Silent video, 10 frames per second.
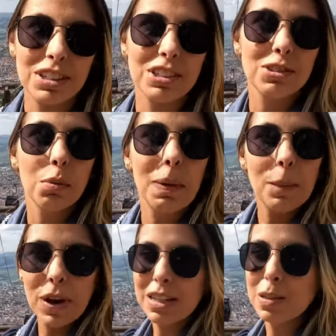A gente subiu
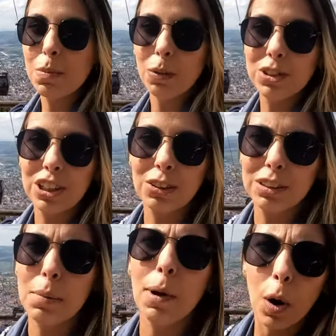por esses bondinhos,
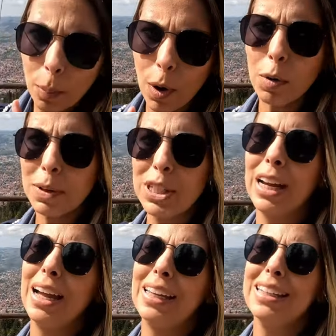demorou um pouco para
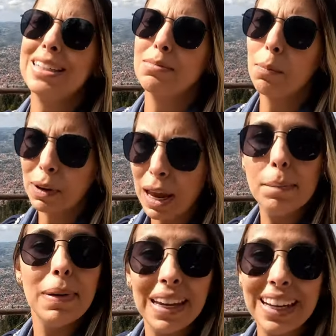chegar aqui em cima porque é
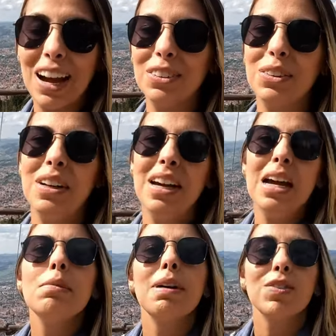bem alto,
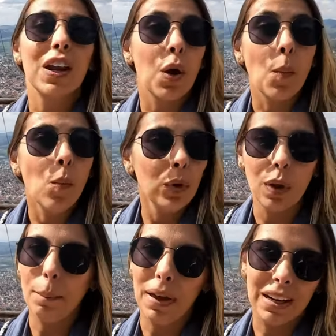mas valeu muito
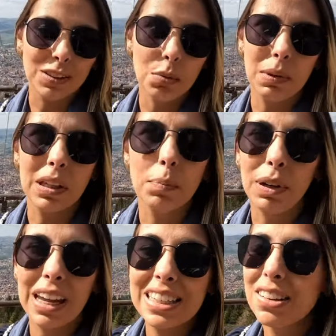a pena a subida,
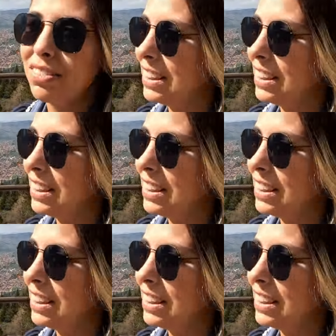porque essa